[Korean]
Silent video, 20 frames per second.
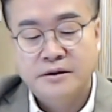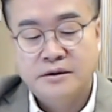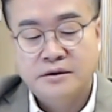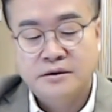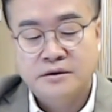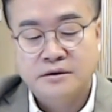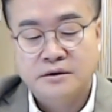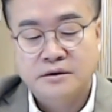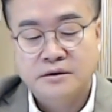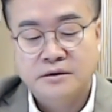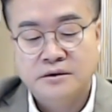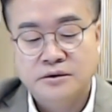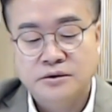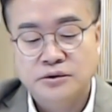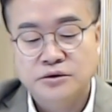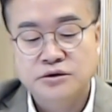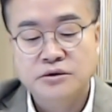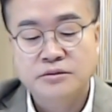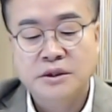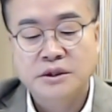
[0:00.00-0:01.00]
어,
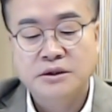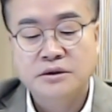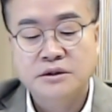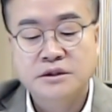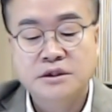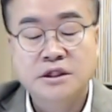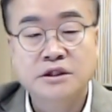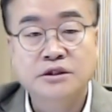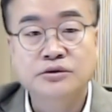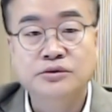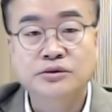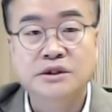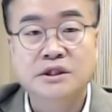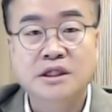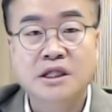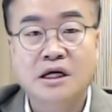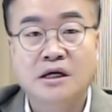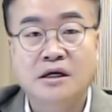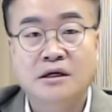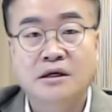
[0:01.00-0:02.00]
요즘에도 이제 이러고
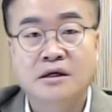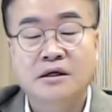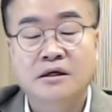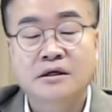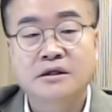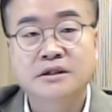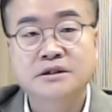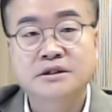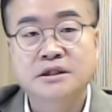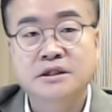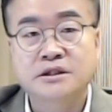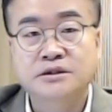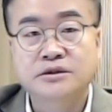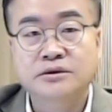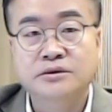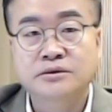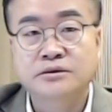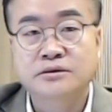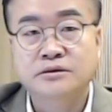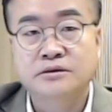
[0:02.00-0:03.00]
있다. 이제 이
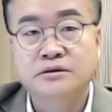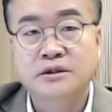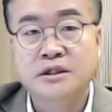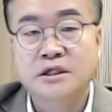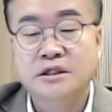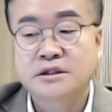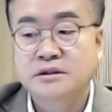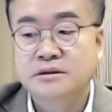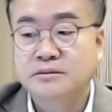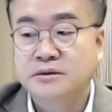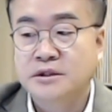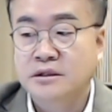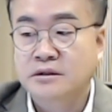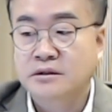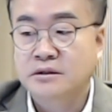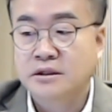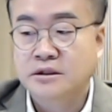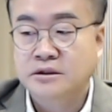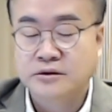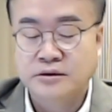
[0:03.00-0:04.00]
정도를 아시면 될 것
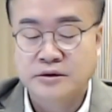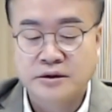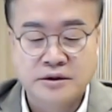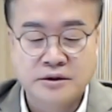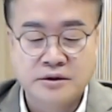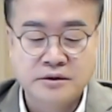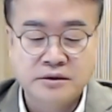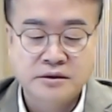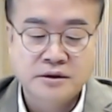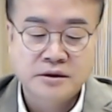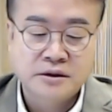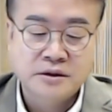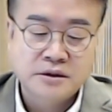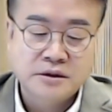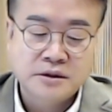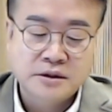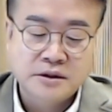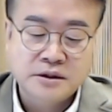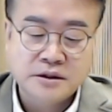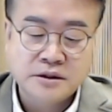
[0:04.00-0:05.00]
같고요.
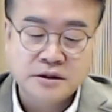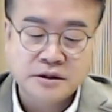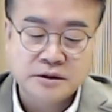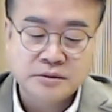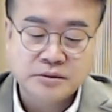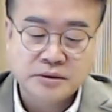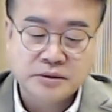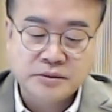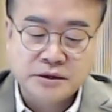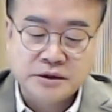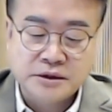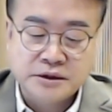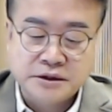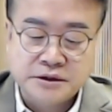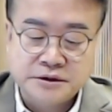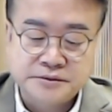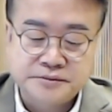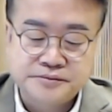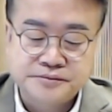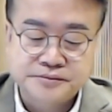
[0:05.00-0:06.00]
여기
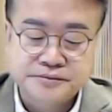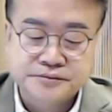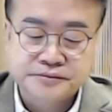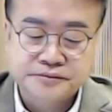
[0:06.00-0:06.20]
보면은